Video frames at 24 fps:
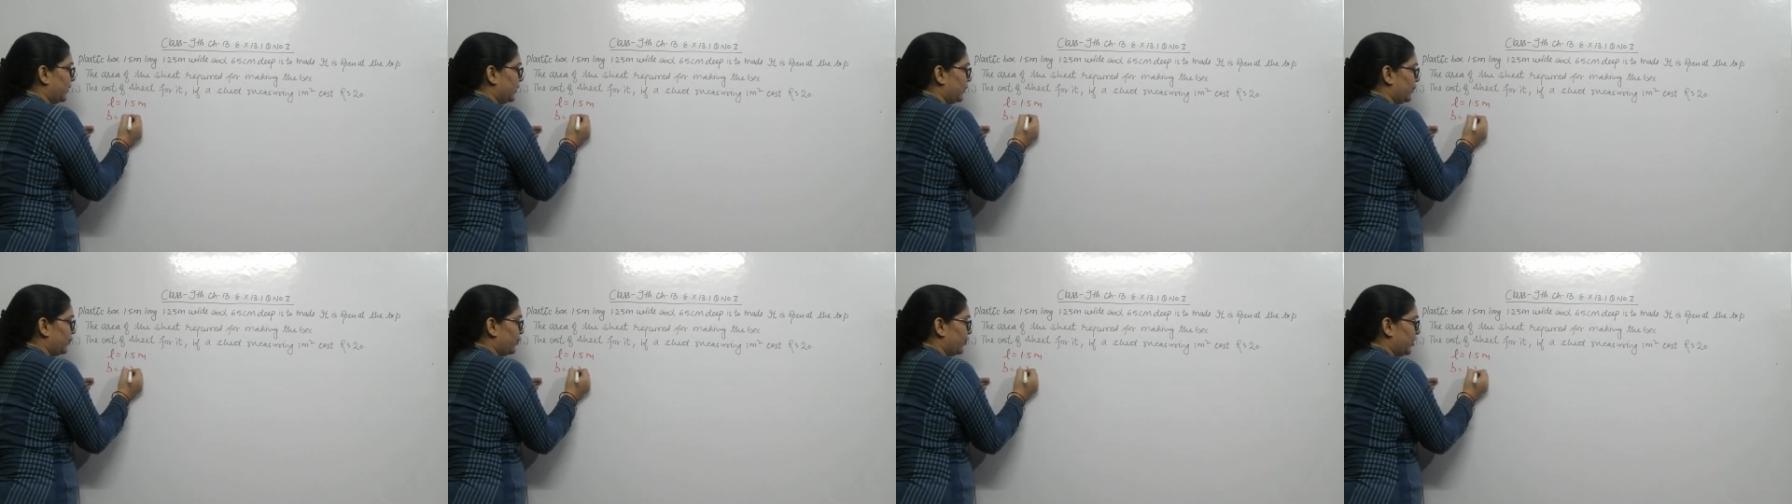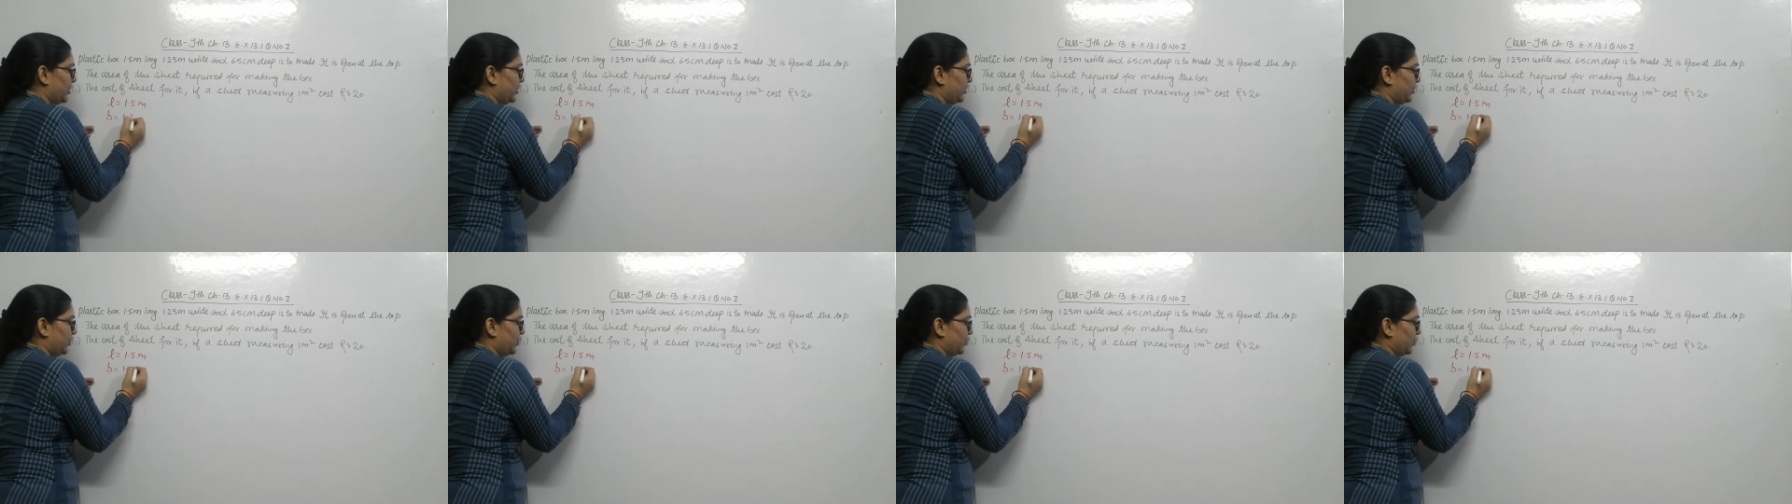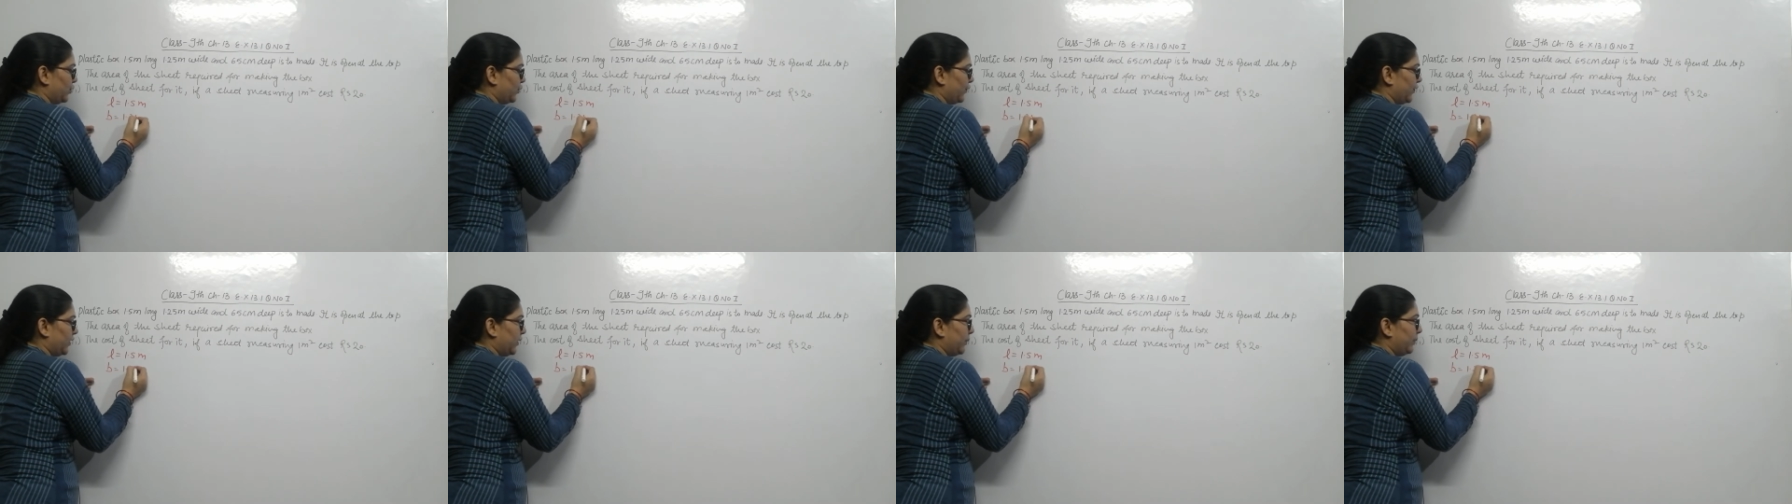वन
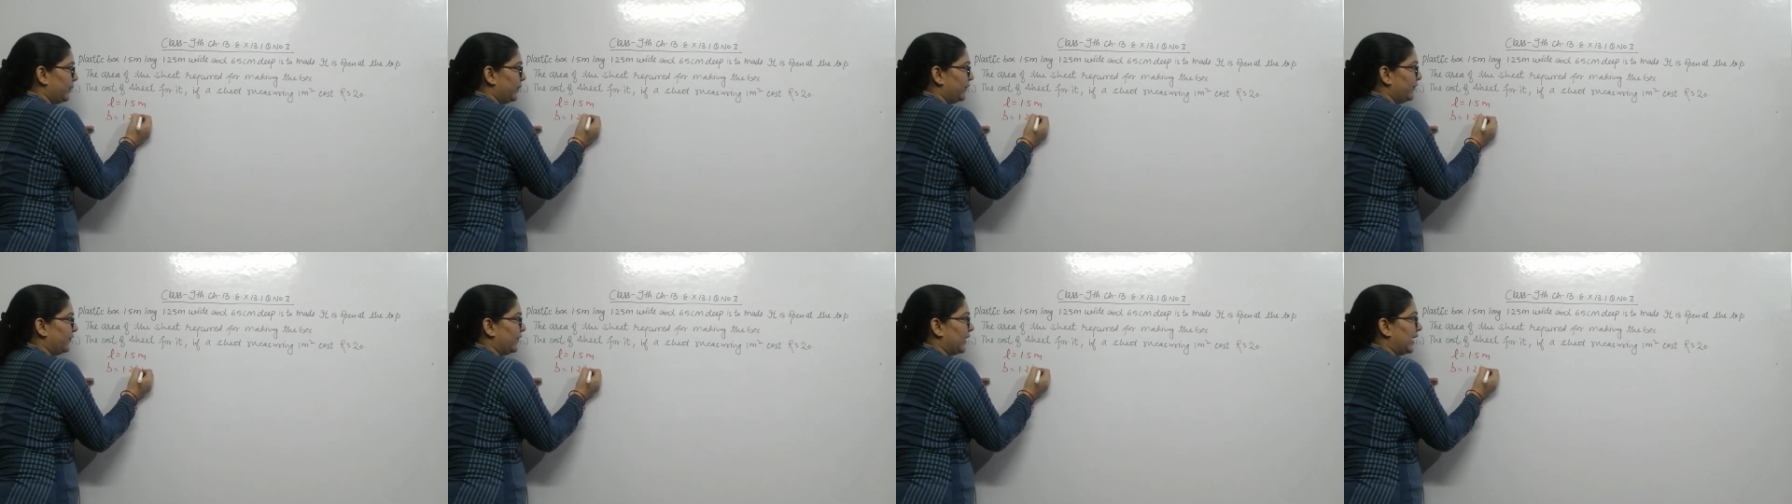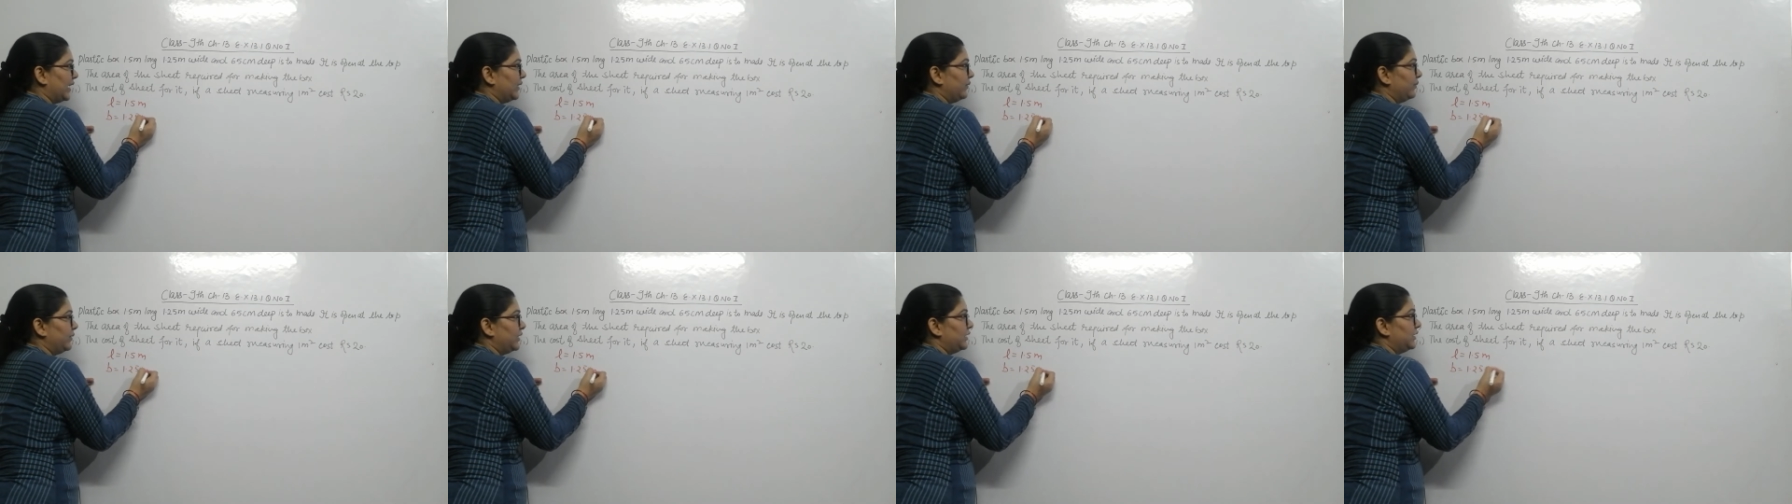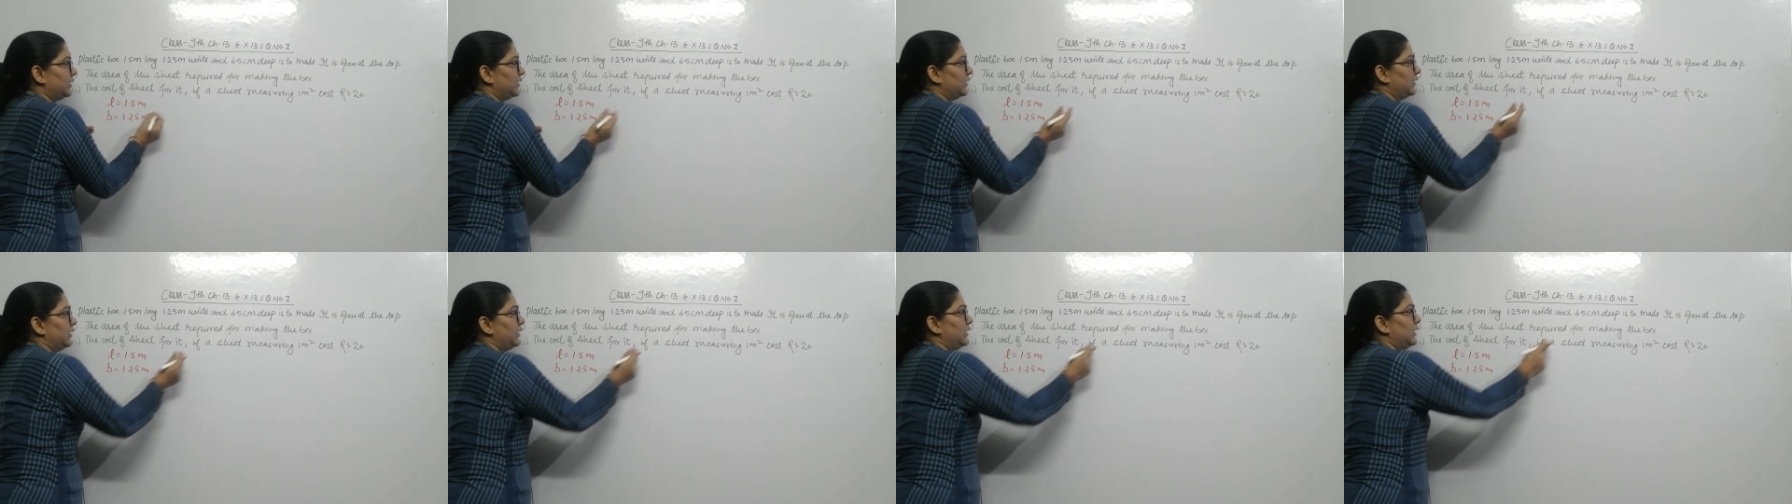1.25
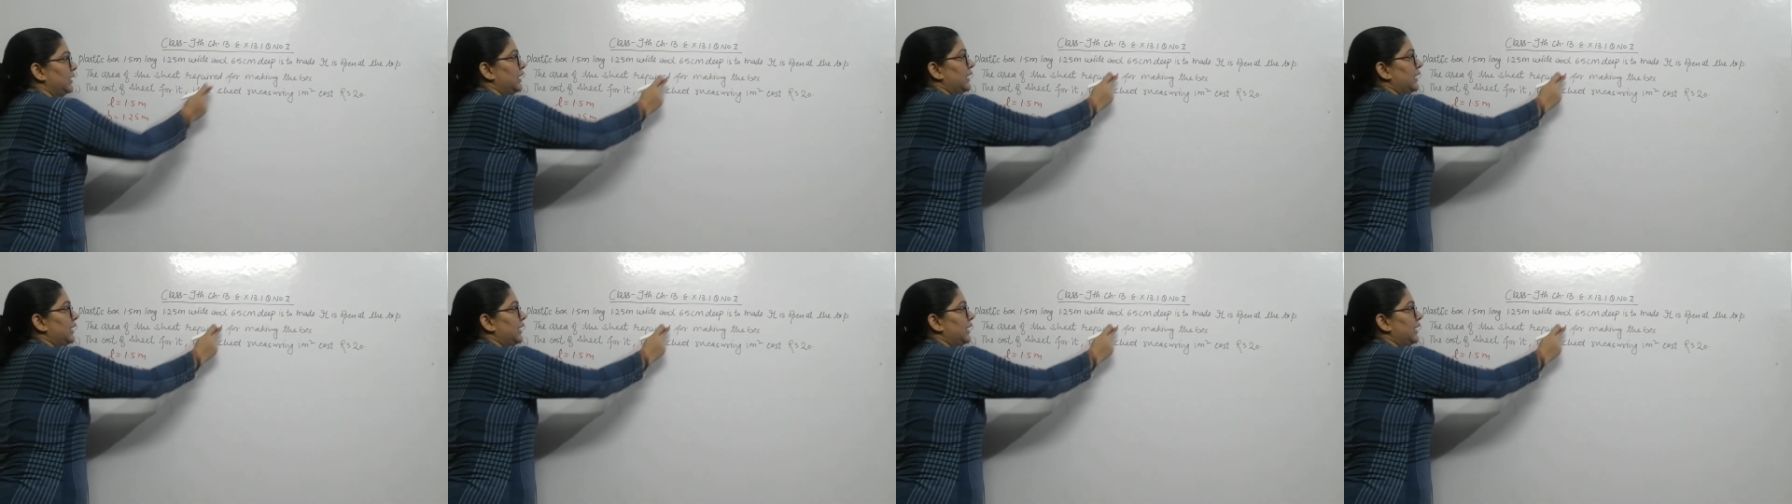मीटर